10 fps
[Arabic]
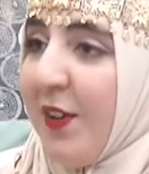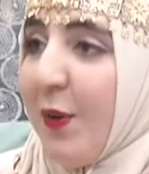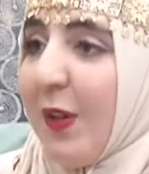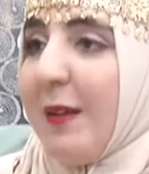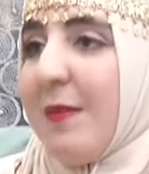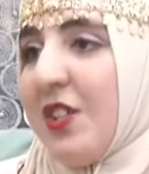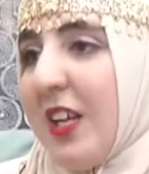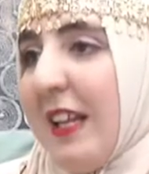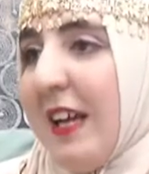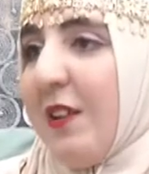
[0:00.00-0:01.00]
في كل
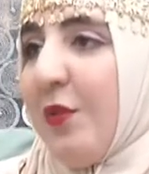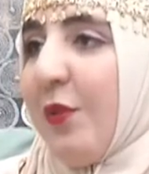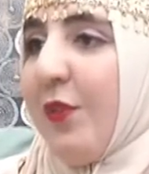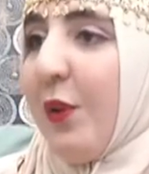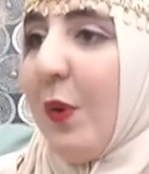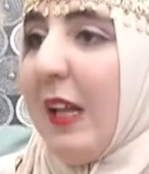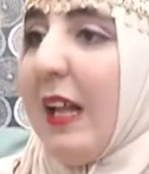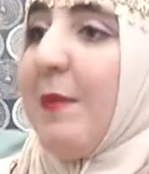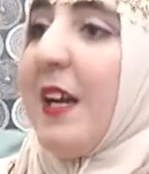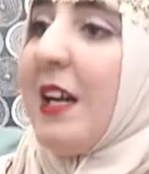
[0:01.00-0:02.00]
المجالات وفي كل
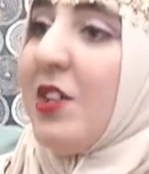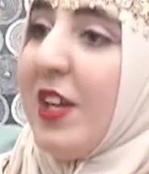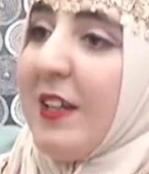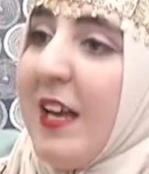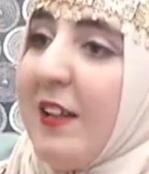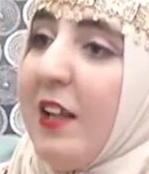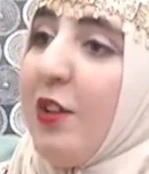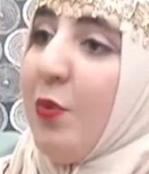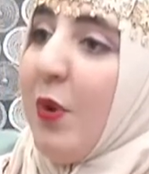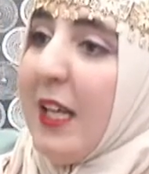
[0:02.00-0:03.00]
المهرجانات
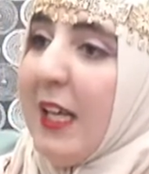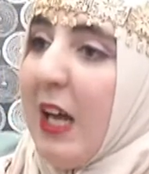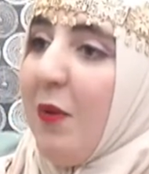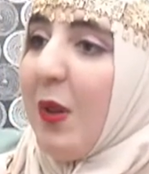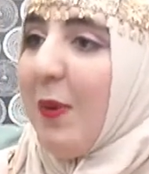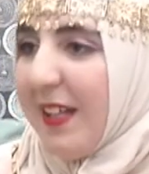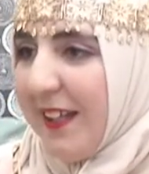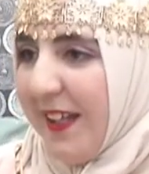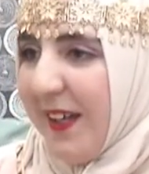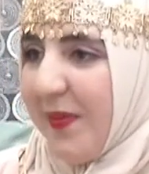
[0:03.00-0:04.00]
الدوليه
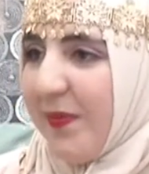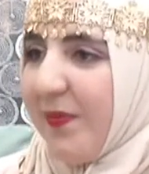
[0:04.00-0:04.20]
والوطنيه